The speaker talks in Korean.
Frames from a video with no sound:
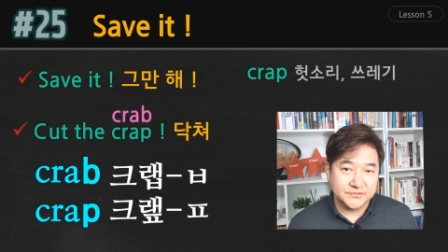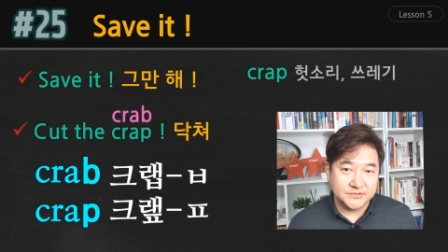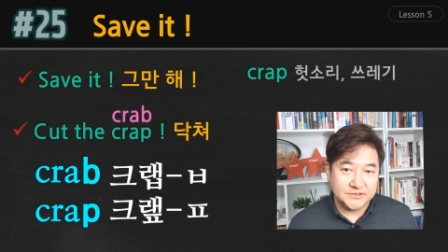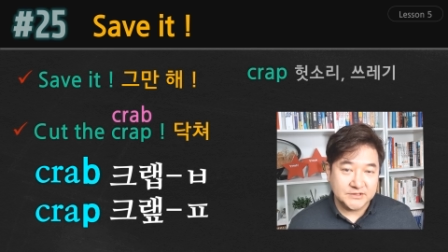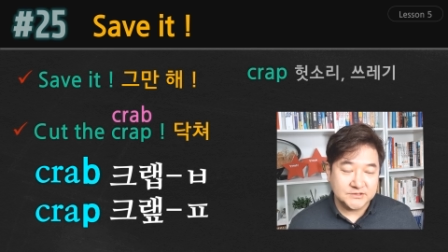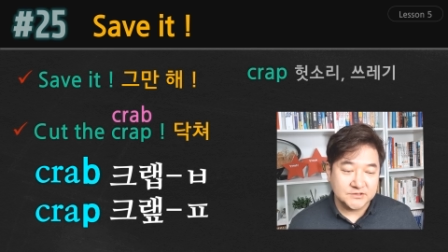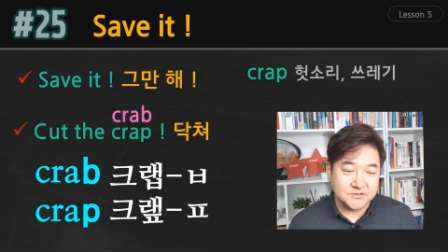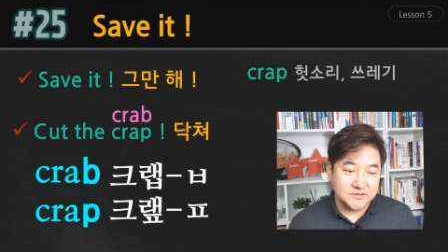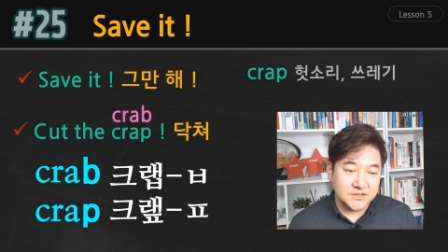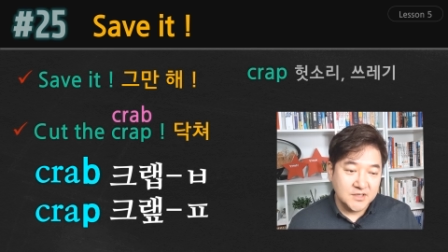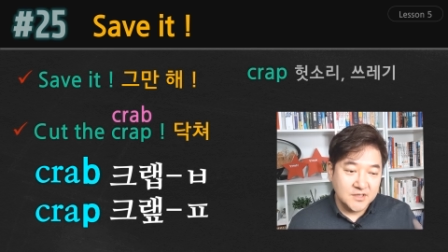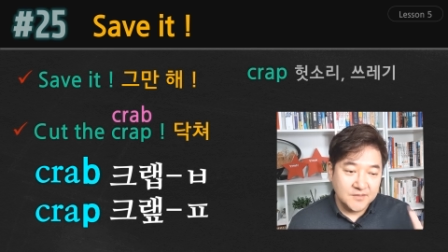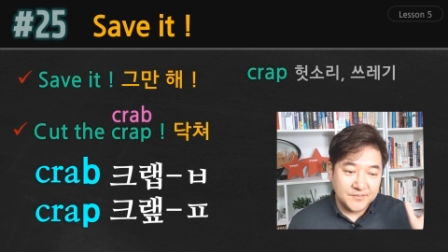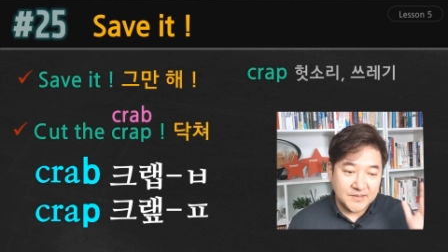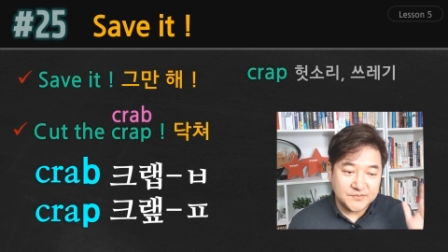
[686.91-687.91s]
사실은
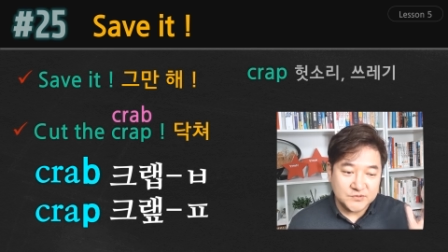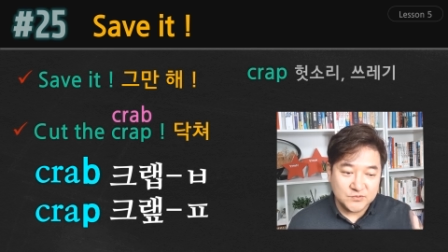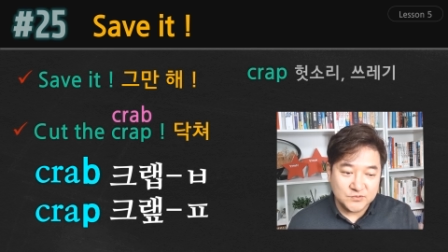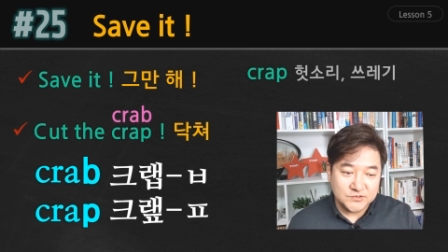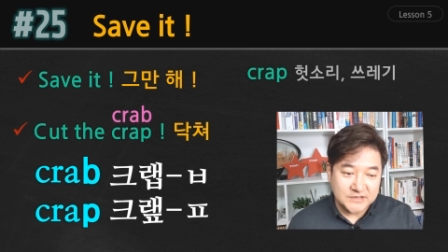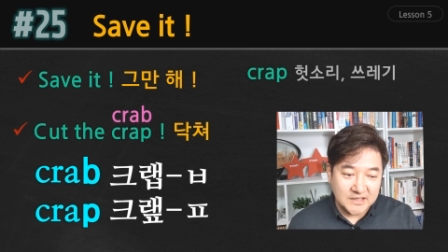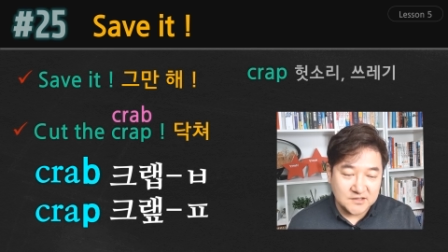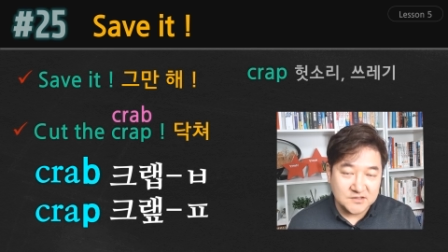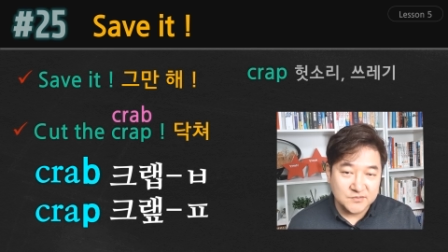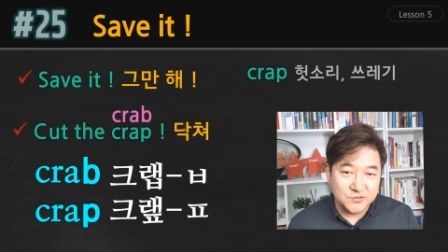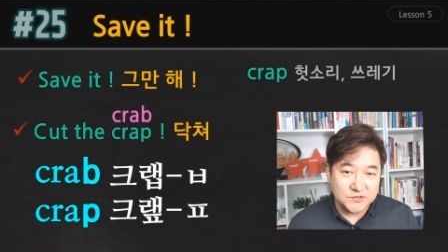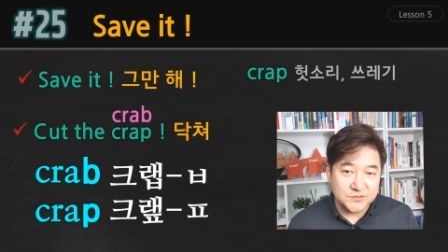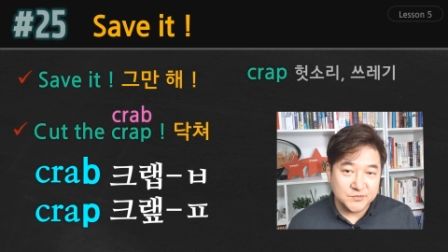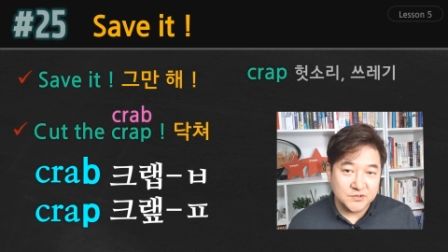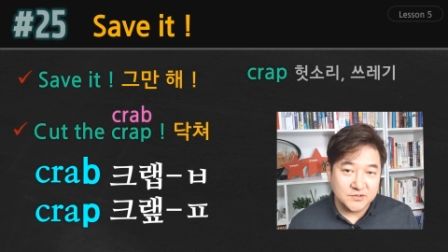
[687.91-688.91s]
팝송도 잘
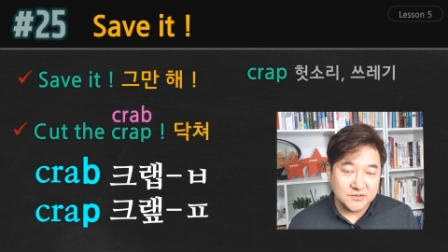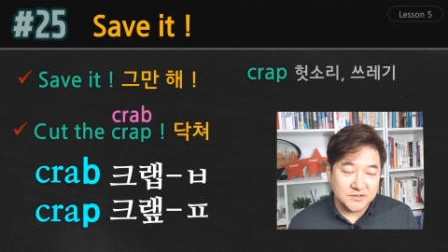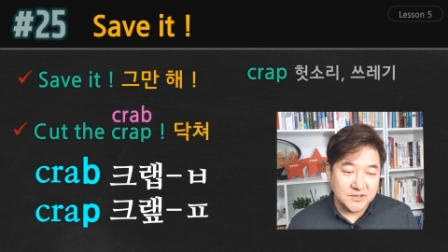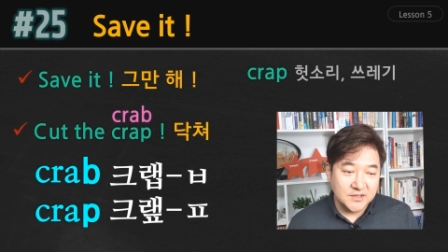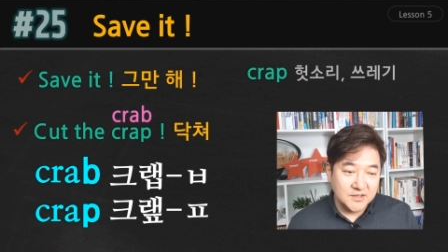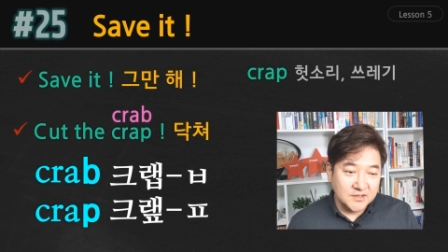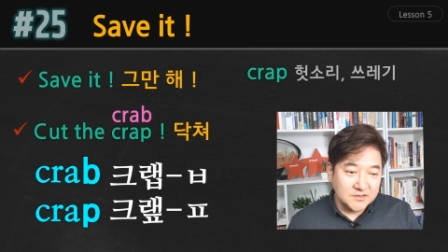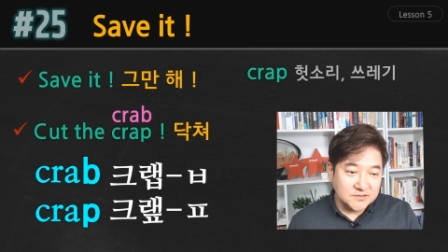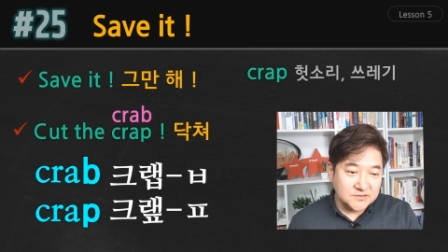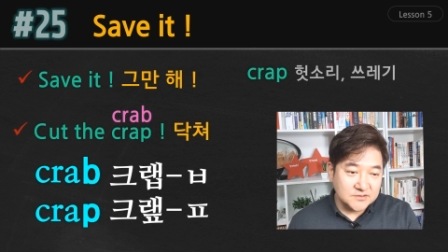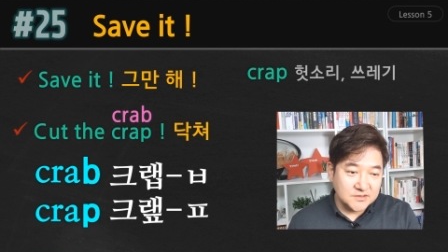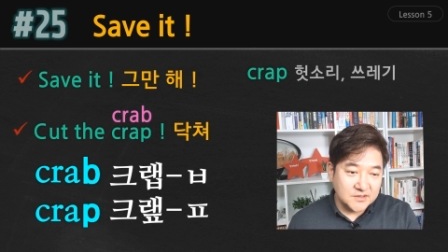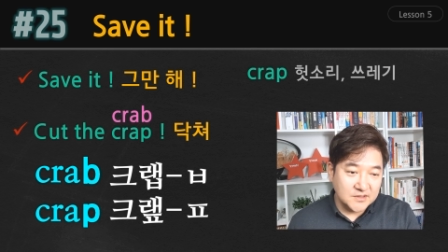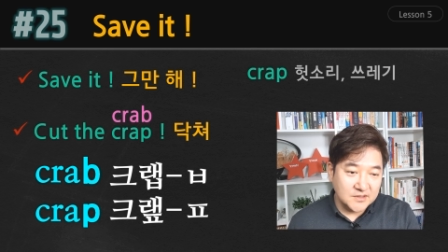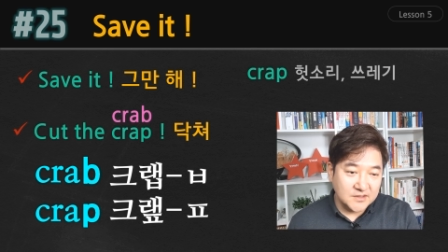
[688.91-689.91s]
들어보시면
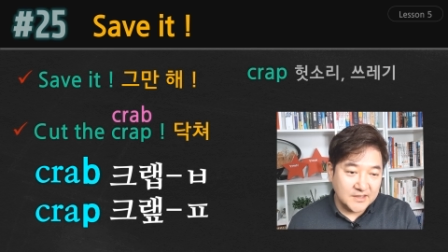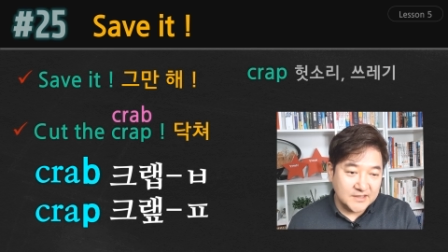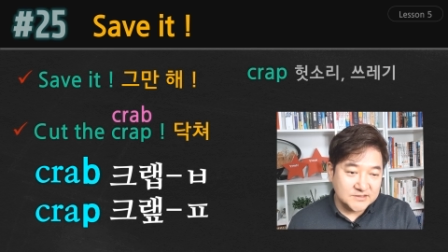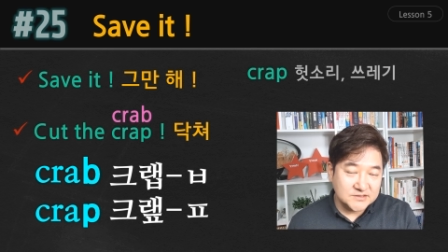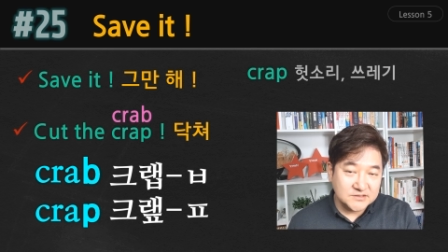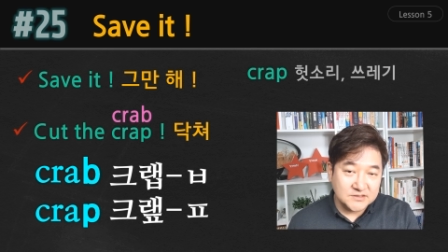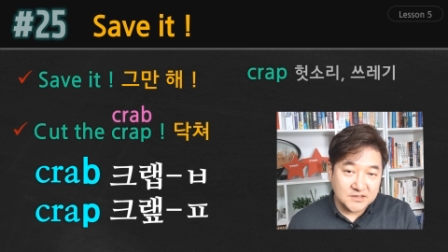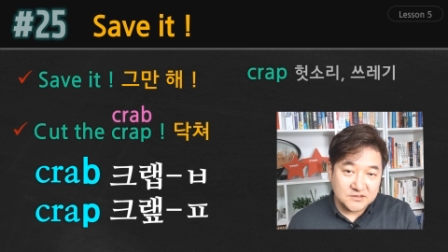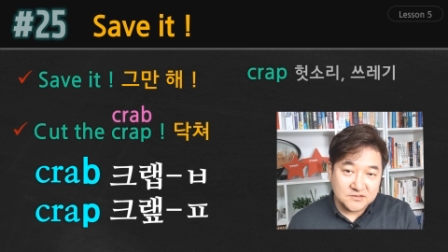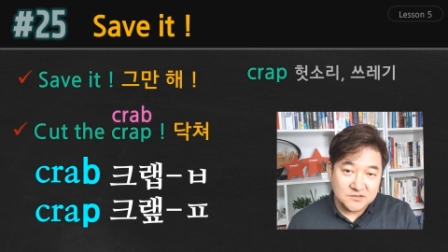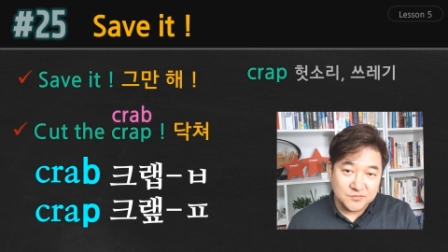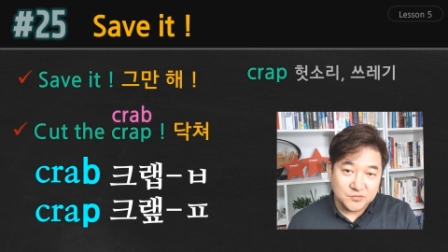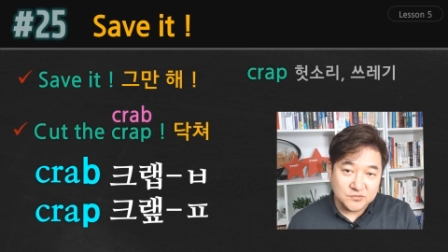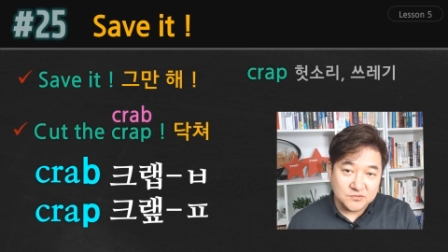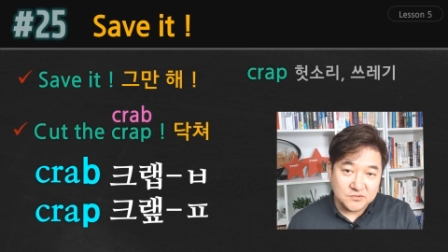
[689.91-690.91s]
끝에 S 같은
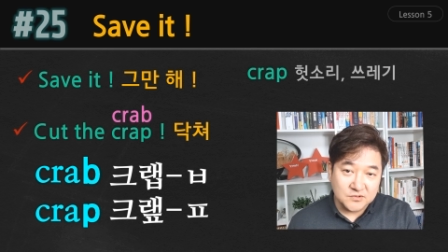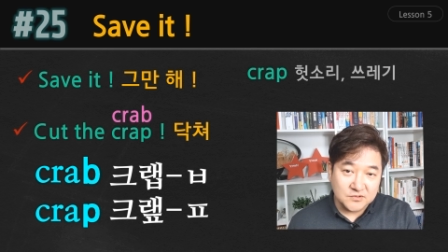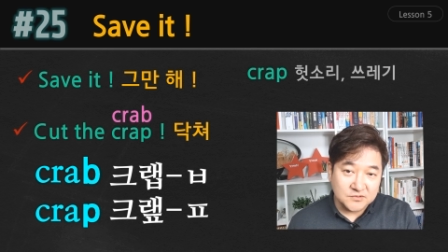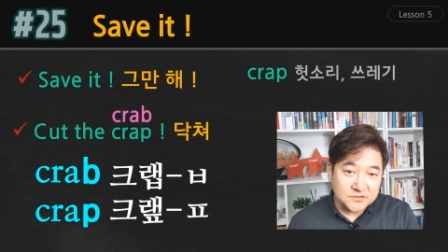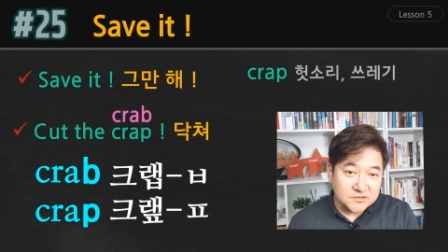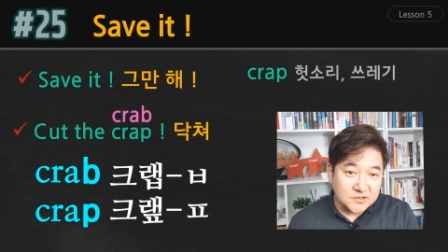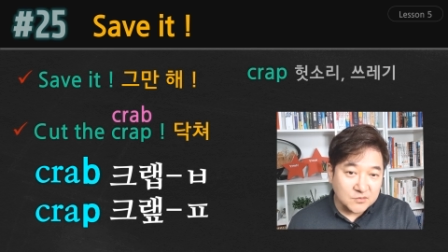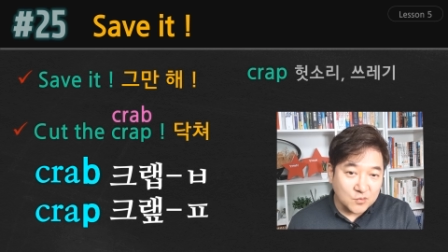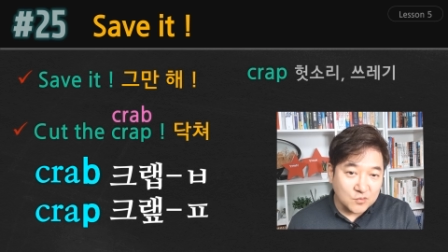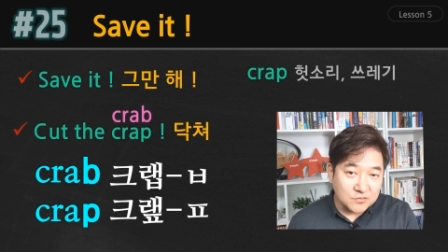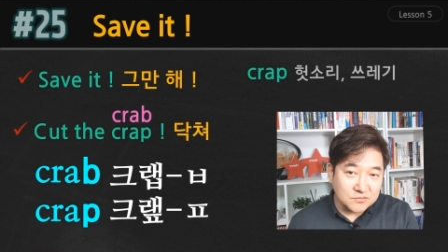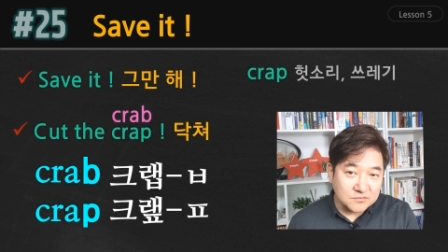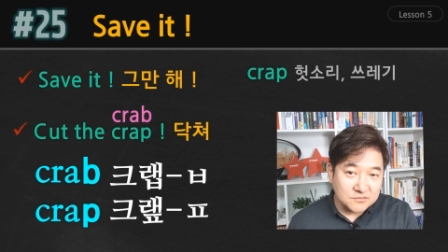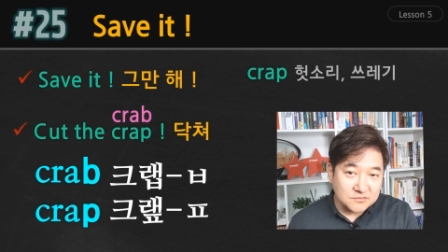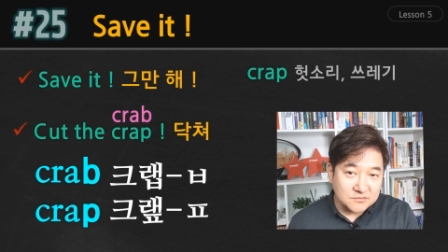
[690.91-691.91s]
거 붙는 거 끝에 꼭